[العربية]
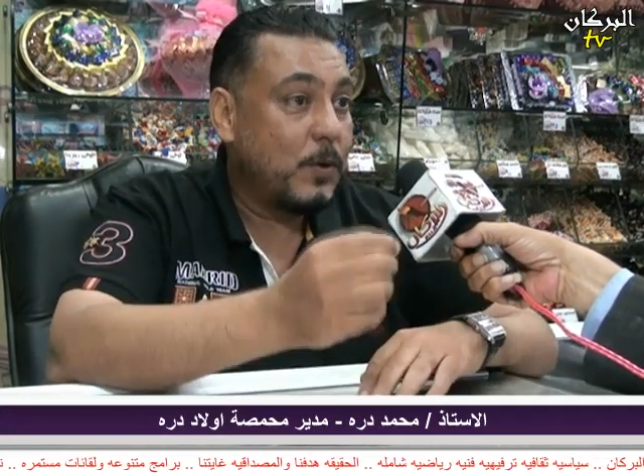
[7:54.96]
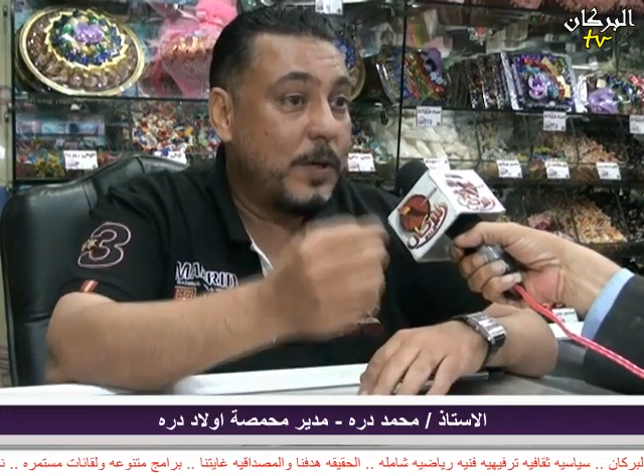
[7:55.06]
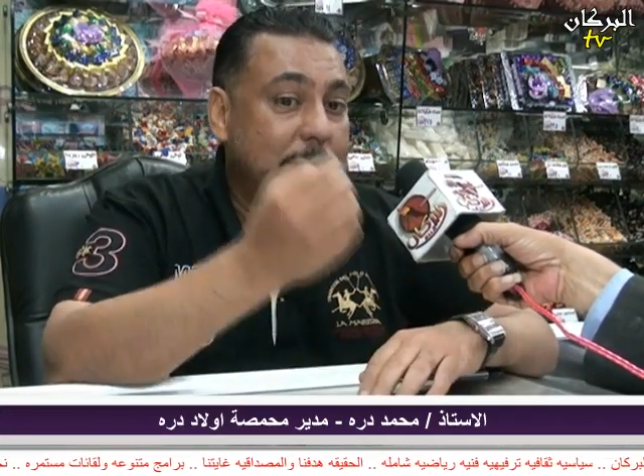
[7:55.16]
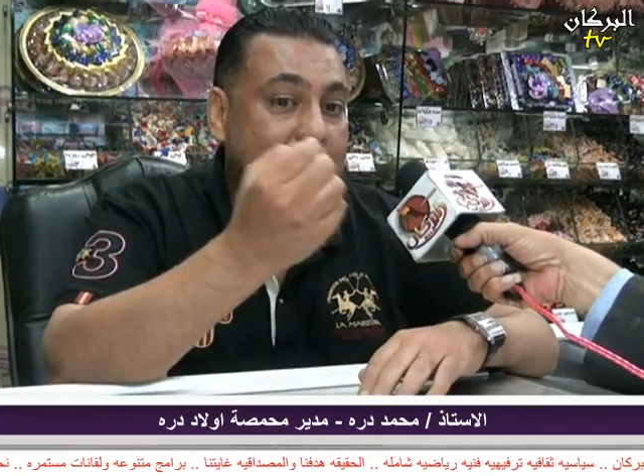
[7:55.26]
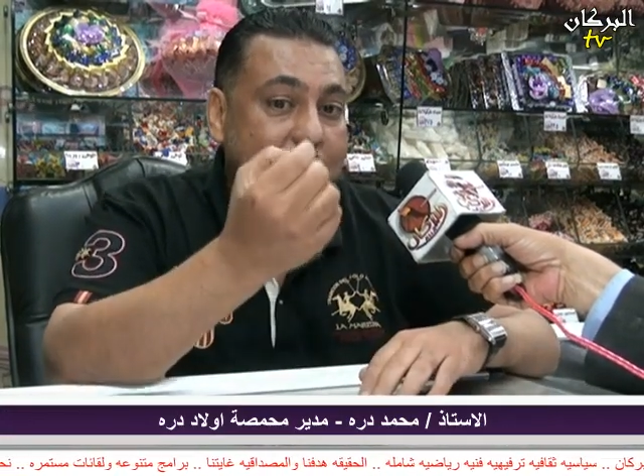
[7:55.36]

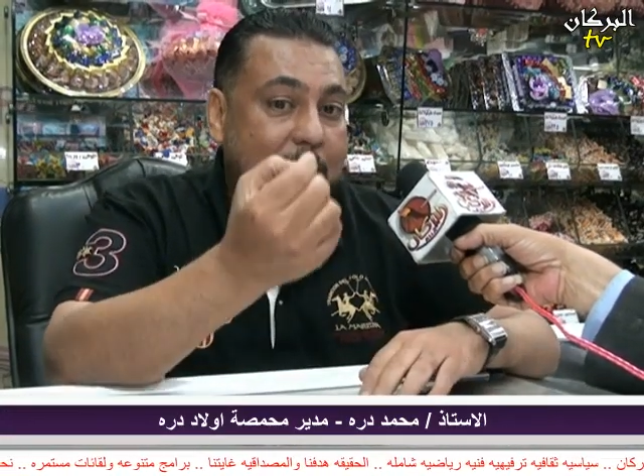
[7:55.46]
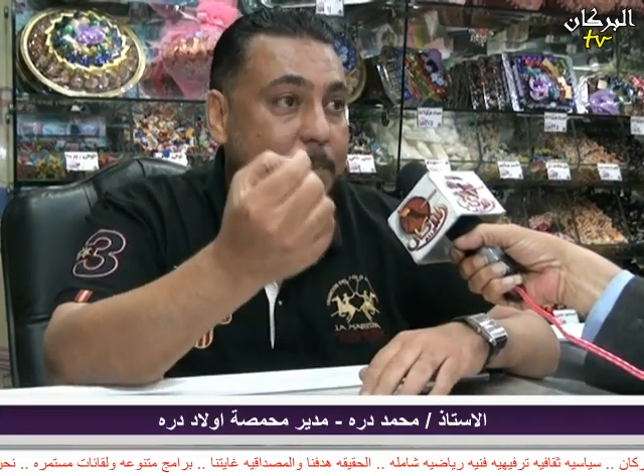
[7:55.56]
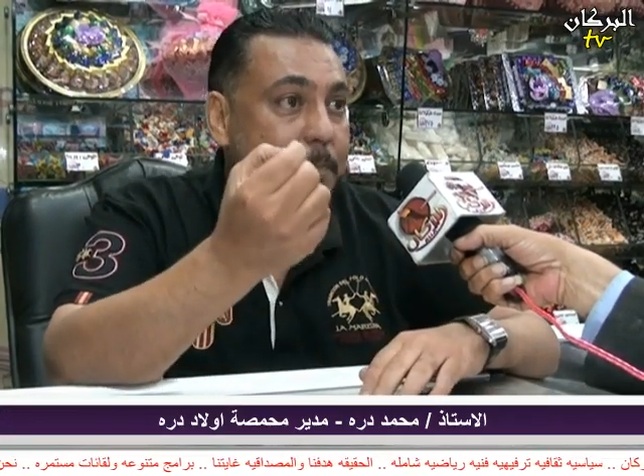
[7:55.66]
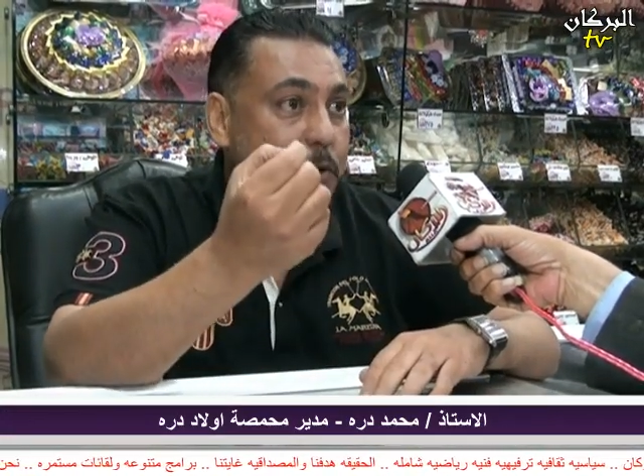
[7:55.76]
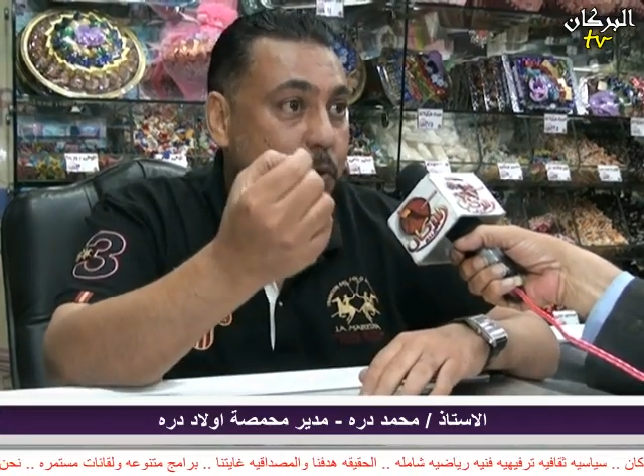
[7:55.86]
صغير كان
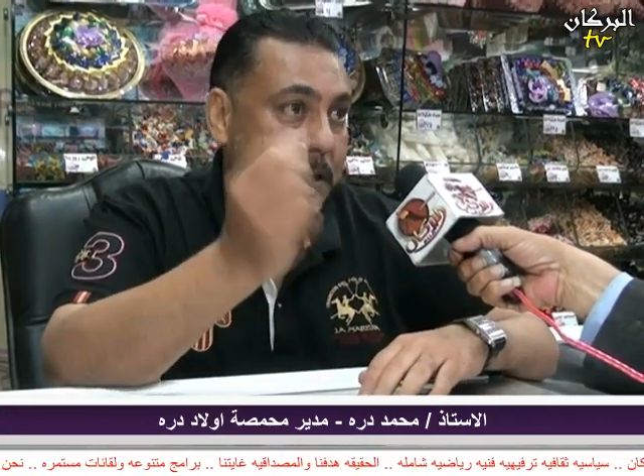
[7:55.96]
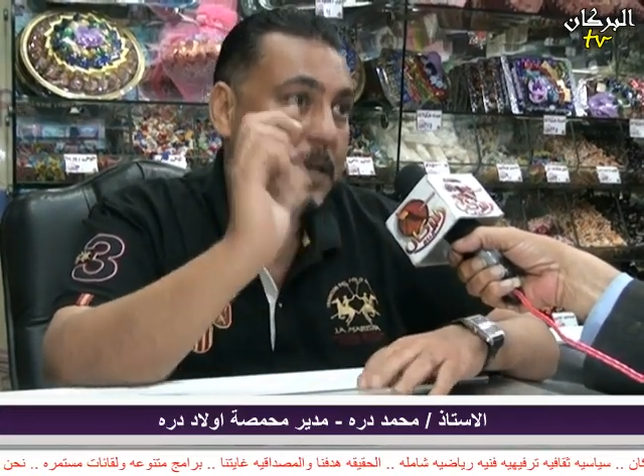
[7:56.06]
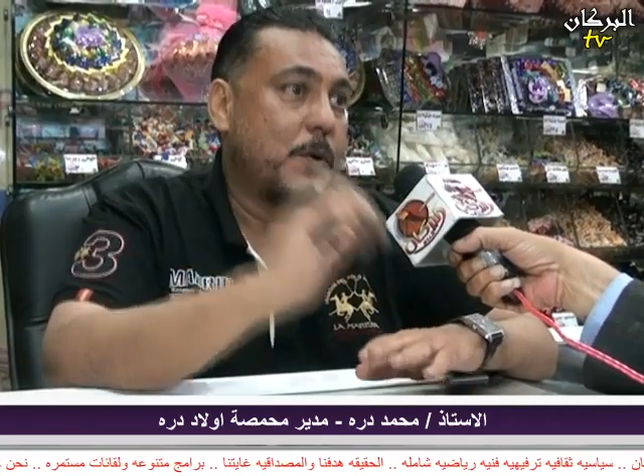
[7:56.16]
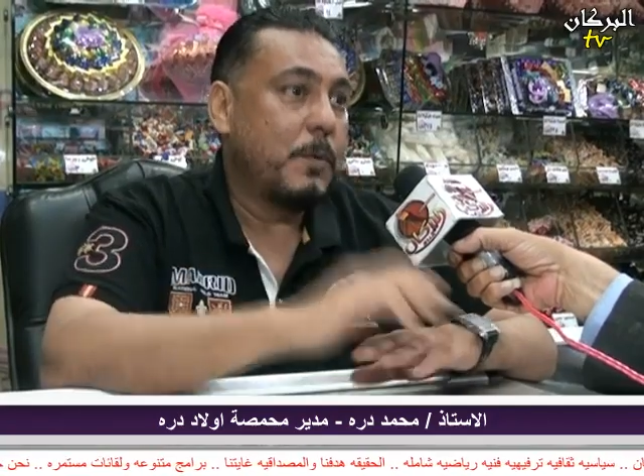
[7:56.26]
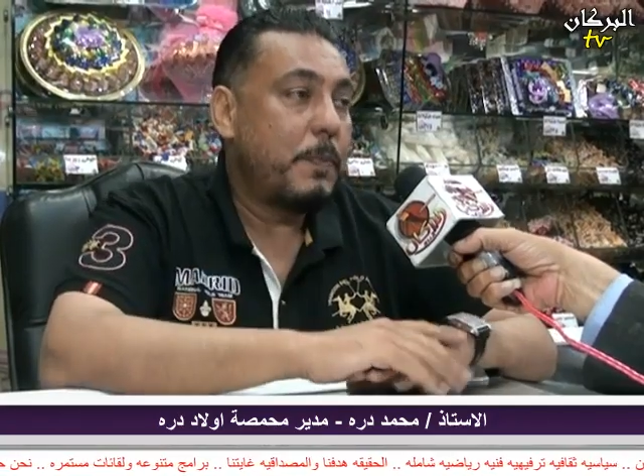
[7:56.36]
الحاج بقى
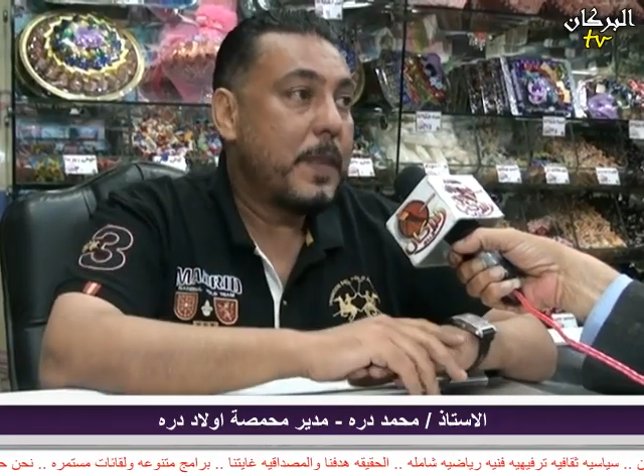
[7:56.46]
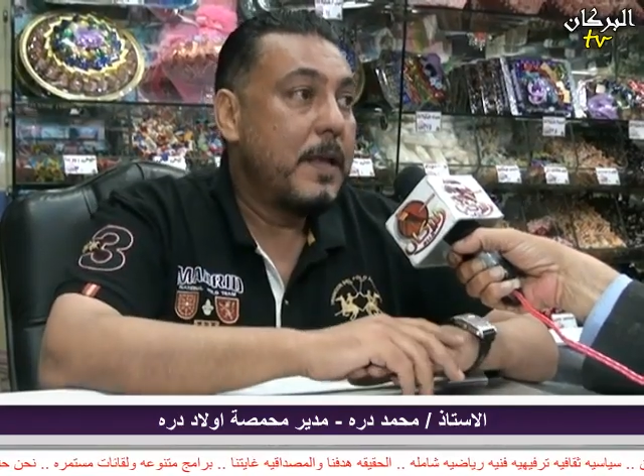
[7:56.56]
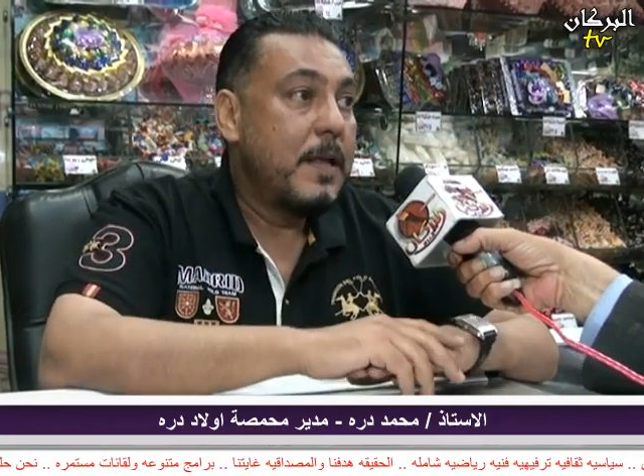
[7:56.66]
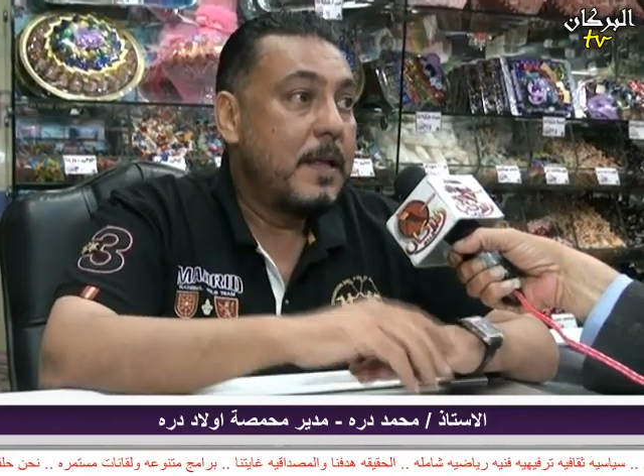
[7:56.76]
صغير اه.